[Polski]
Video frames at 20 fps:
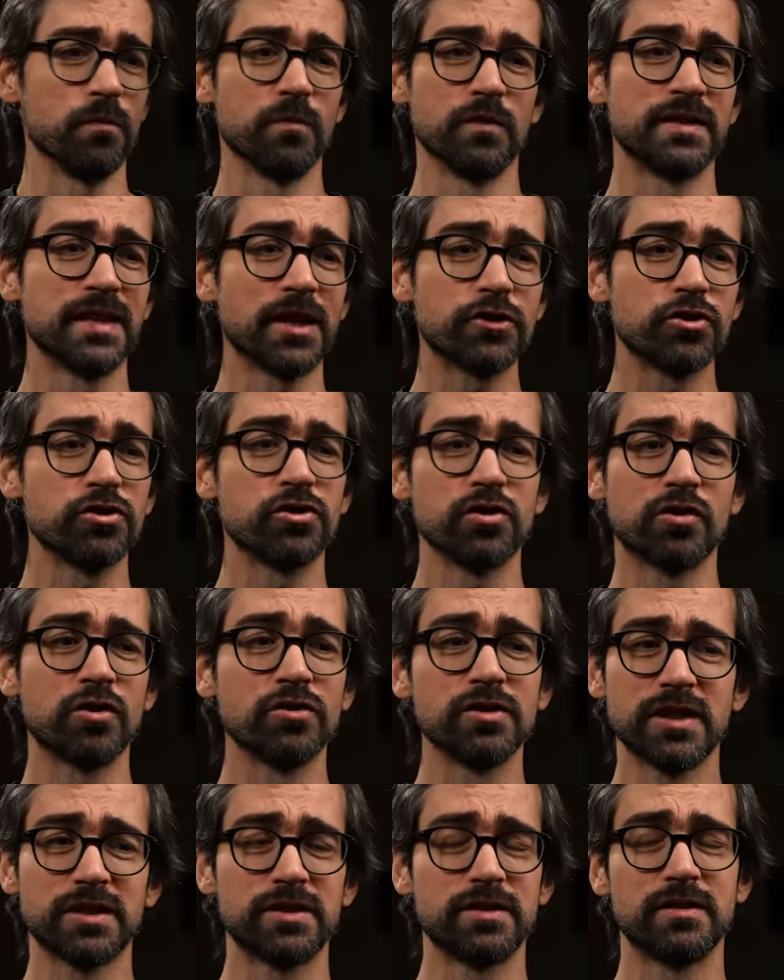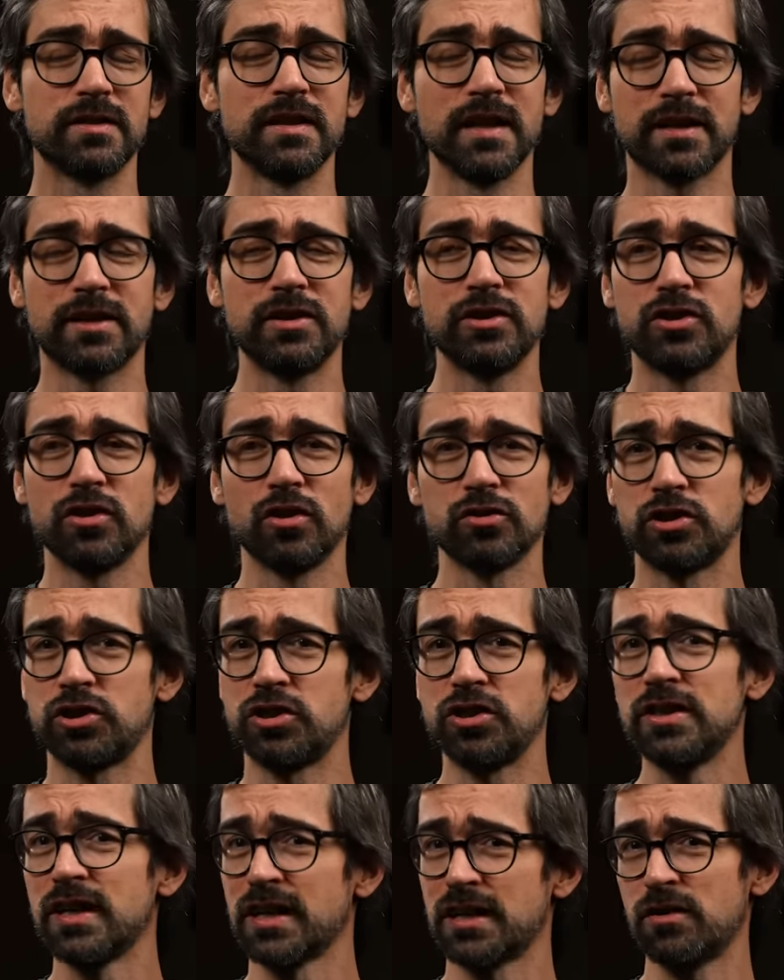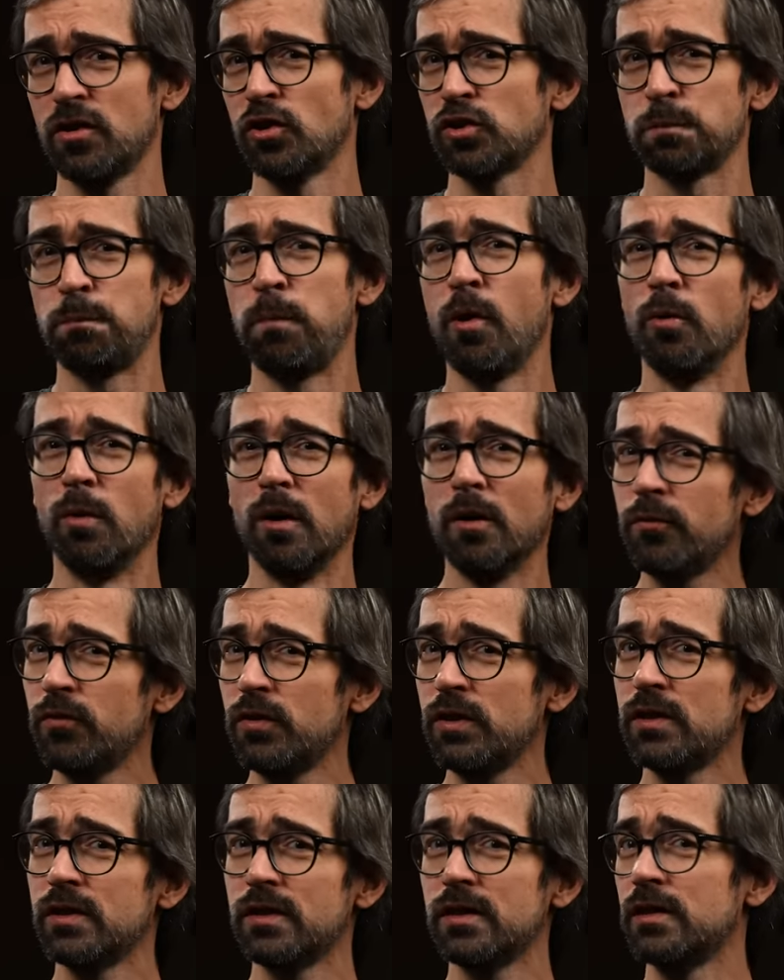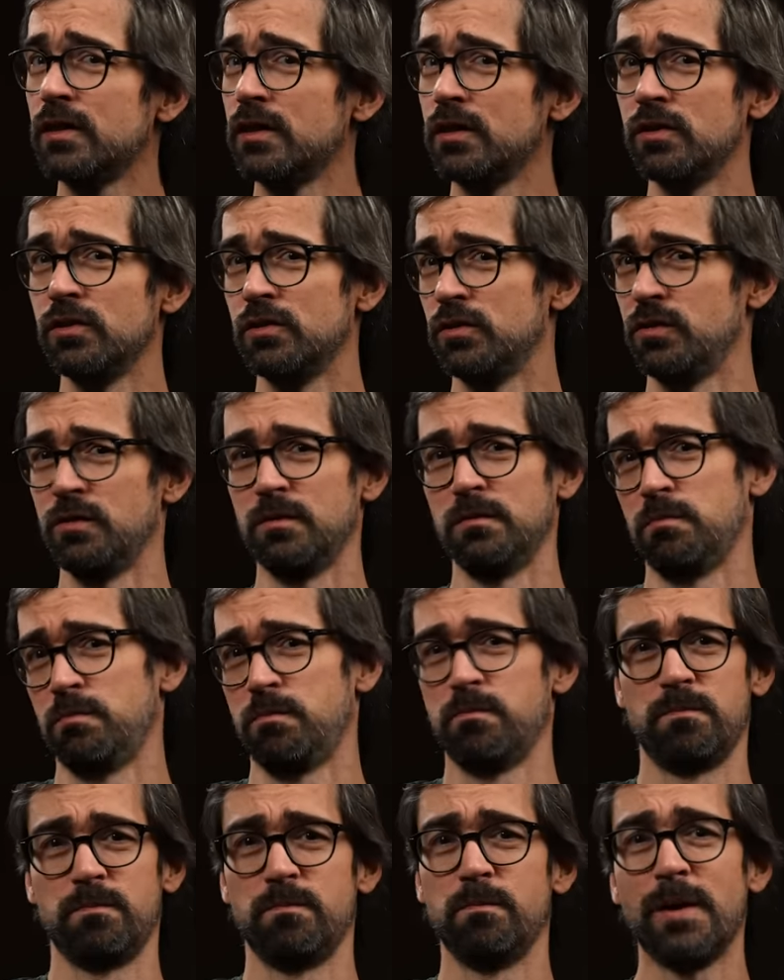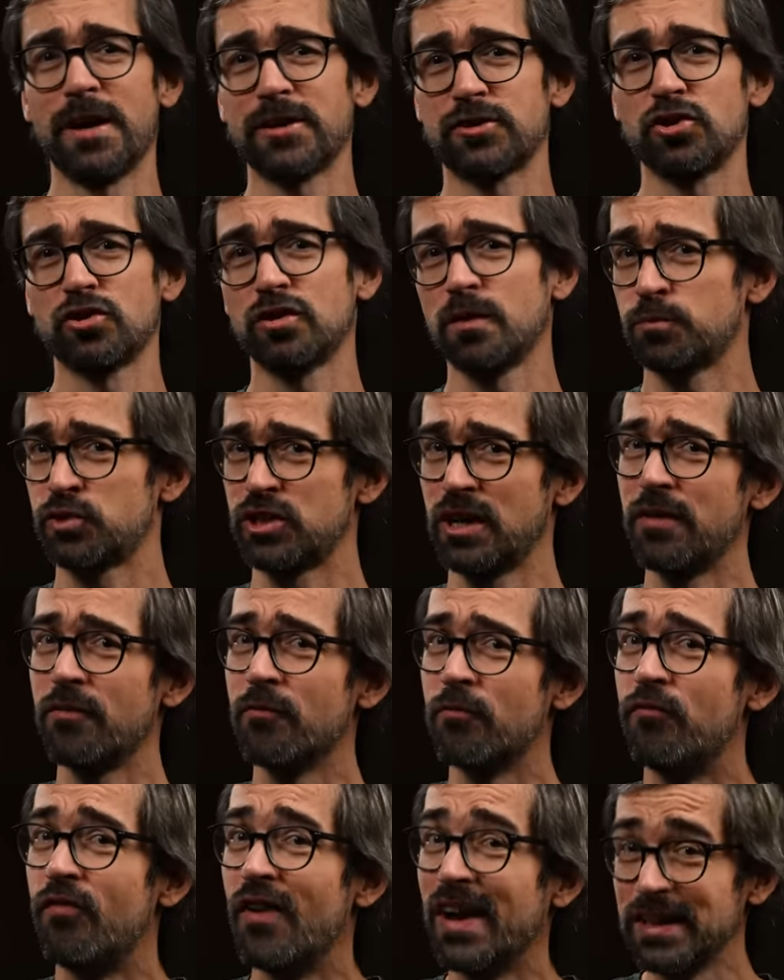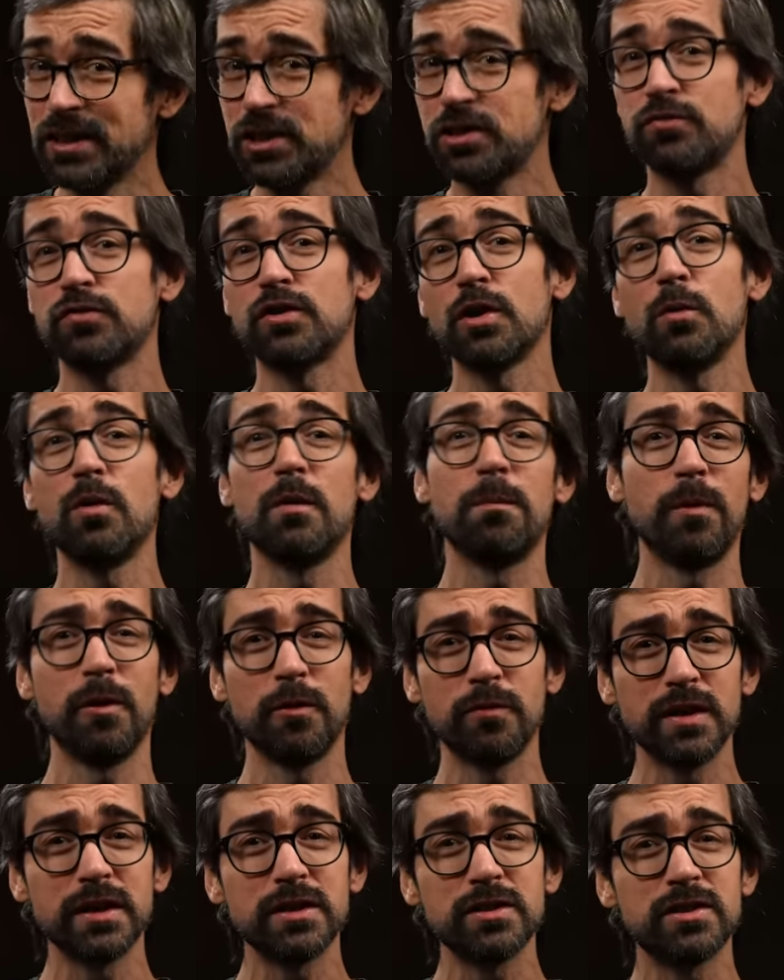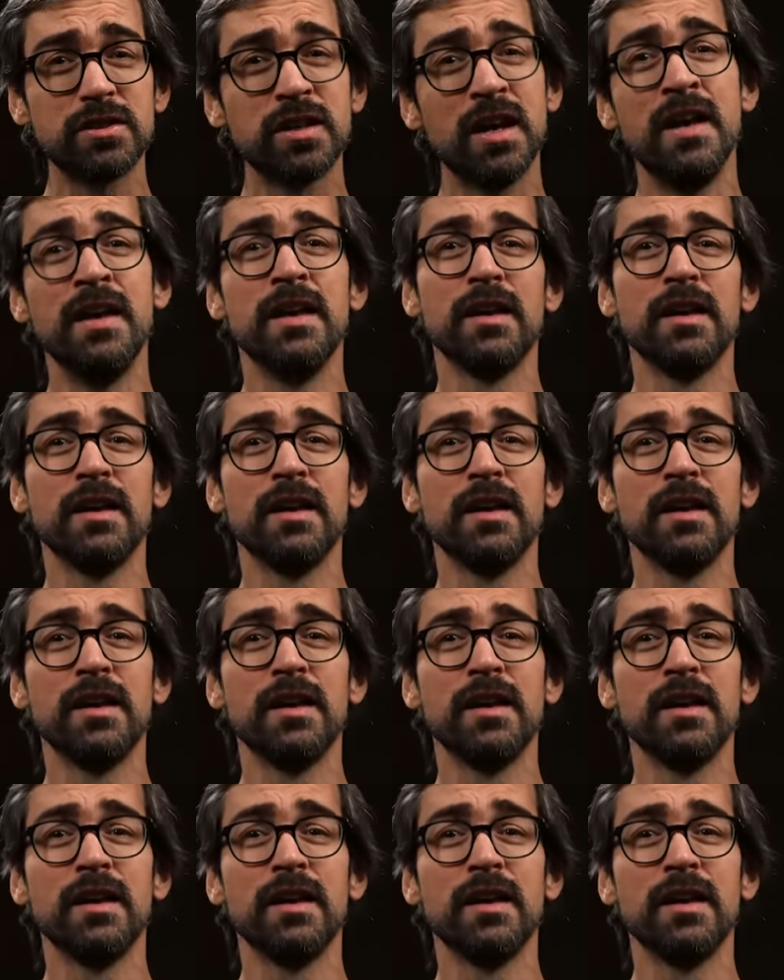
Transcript: zacząć oglądać jakiś odcinek od połowy i bardzo dobrze wejść w tą opowieść.